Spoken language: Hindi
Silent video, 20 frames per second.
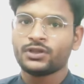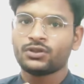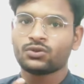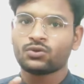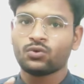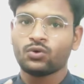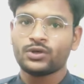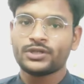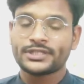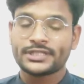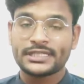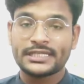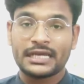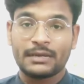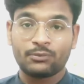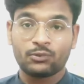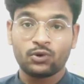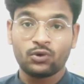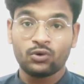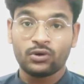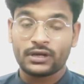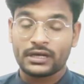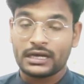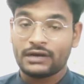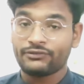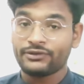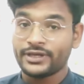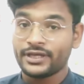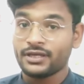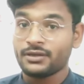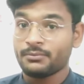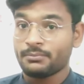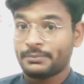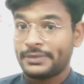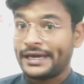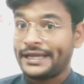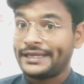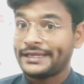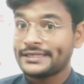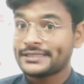तो इसलिए आपको काफ़ी
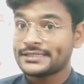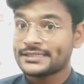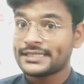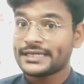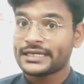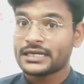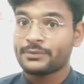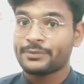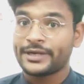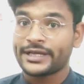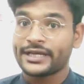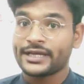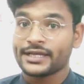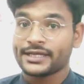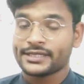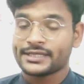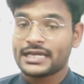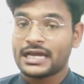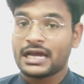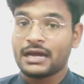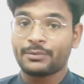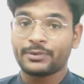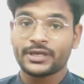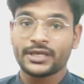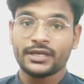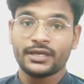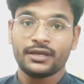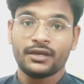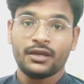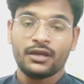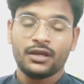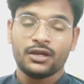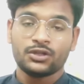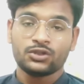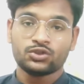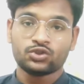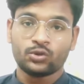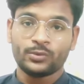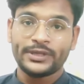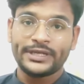बारीकी से देखना पड़ेगा क्या आपकी
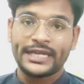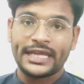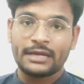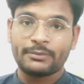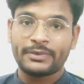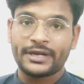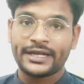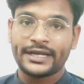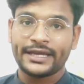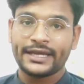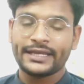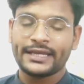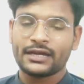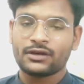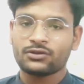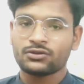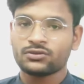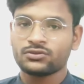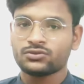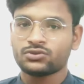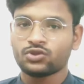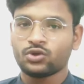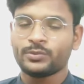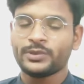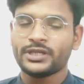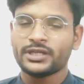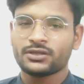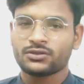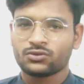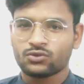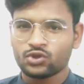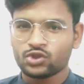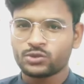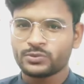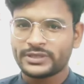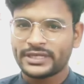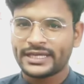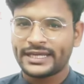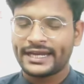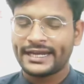जो भी नेकबैंड है या जो भी कुछ
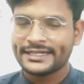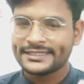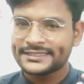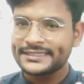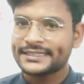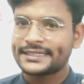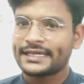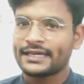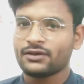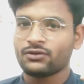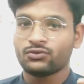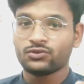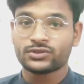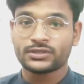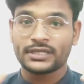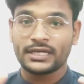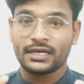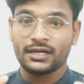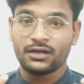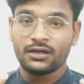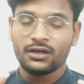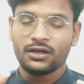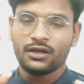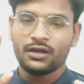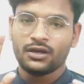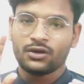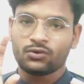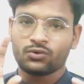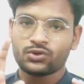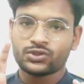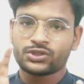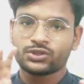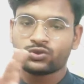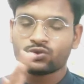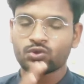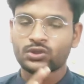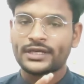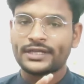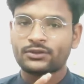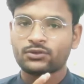भी है हेडसेट है उसका कुछ
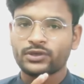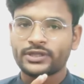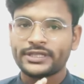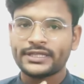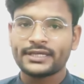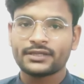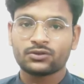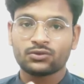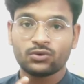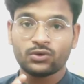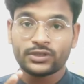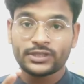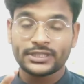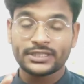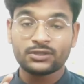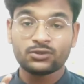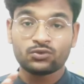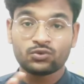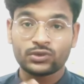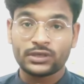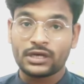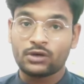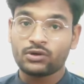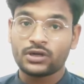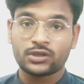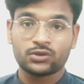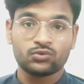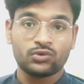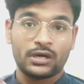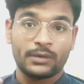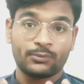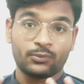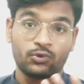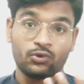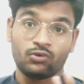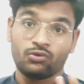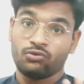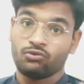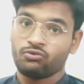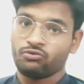टूटा तो नहीं है तो यदि टूटा होगा तो
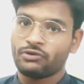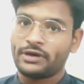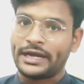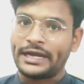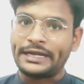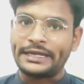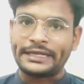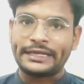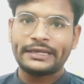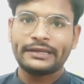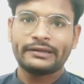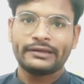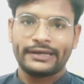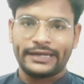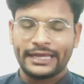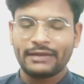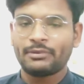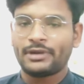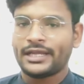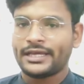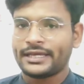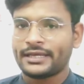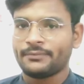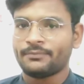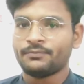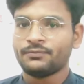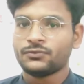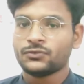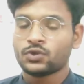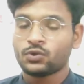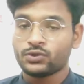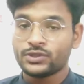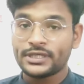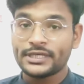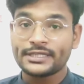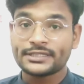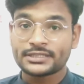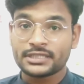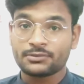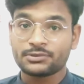आपको वारंटी नहीं मिलेगी तो
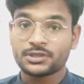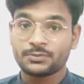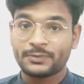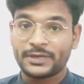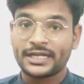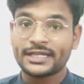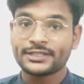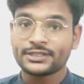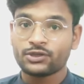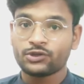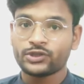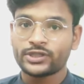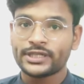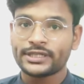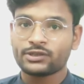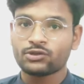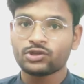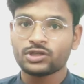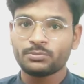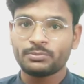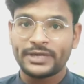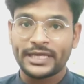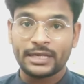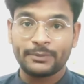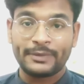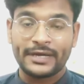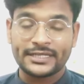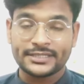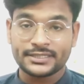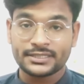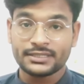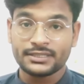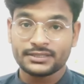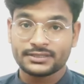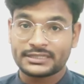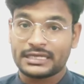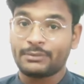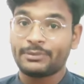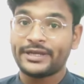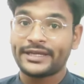ये सबसे पहले ज़रूरी है क्योंकि मेरे पास ही
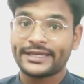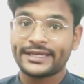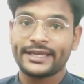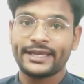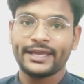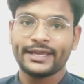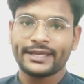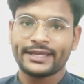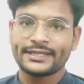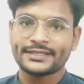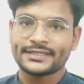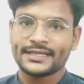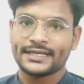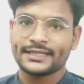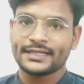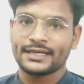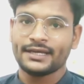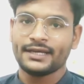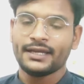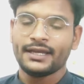सामने के एक केस आया था